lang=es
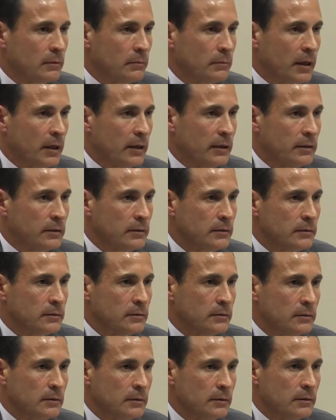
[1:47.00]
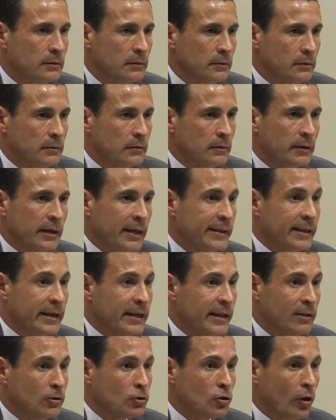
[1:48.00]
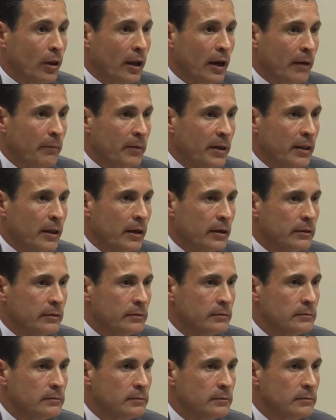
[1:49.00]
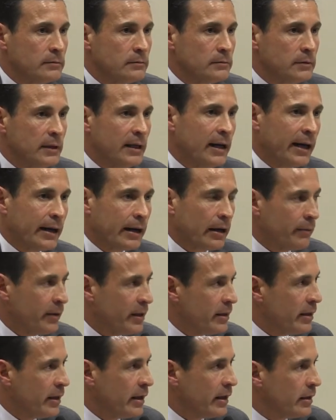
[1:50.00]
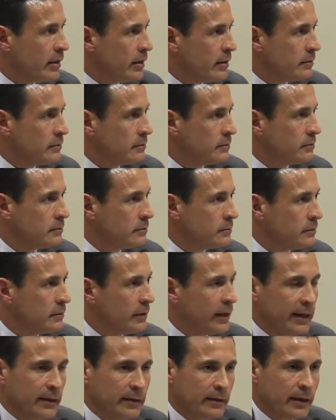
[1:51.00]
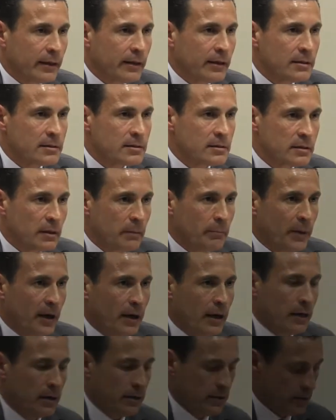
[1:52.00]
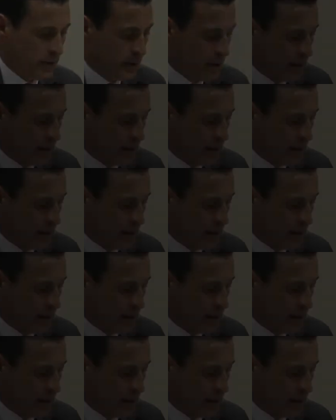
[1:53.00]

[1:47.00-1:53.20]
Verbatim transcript: ¿Vale? Que tenían toda la vida y la revendían. Entradas se pagan.